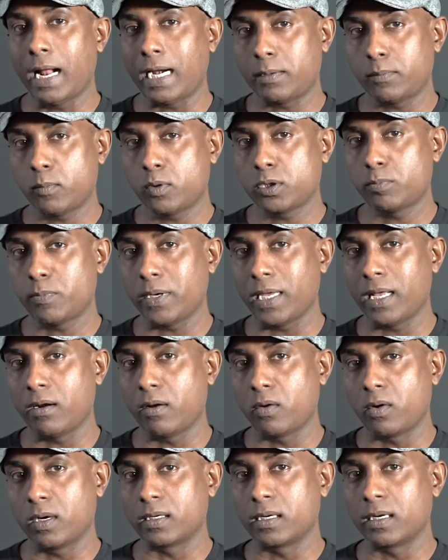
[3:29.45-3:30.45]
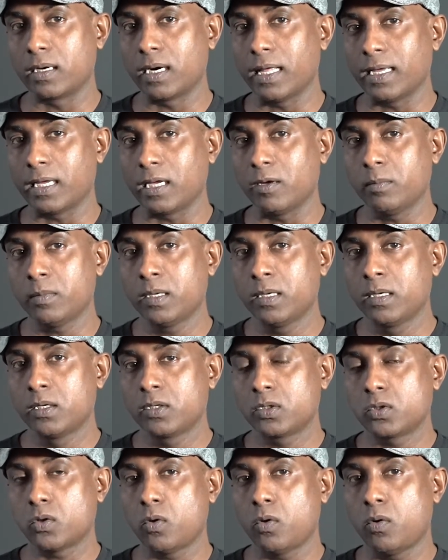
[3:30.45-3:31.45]
அட்மாஸ்பியர் அவங்களுக்கு கிடைக்கும்
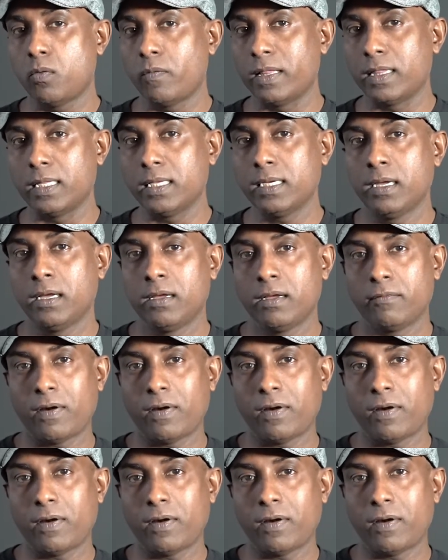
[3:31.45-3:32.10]
ஸோ வந்து